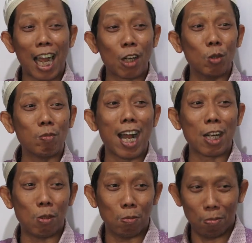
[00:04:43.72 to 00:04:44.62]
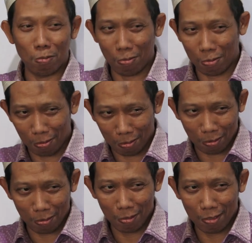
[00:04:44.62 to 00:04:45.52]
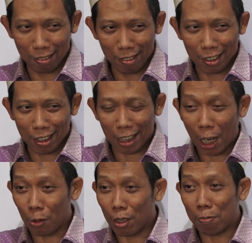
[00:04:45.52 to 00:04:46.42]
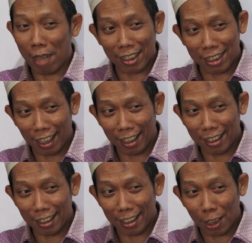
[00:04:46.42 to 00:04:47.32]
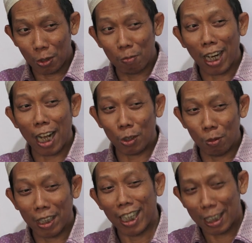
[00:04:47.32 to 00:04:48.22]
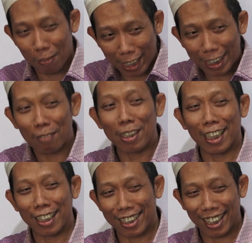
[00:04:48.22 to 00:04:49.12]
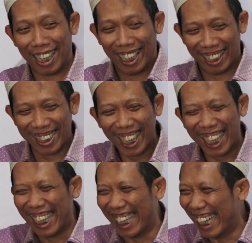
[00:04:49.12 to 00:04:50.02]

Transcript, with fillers: Terkagum-kagum. Oh, terkagum-kagum. Kalau amazing itu, itu mengagumi. Nanti maka, belajar bahasa Inggris. Masya Allah, ya, ya, ya.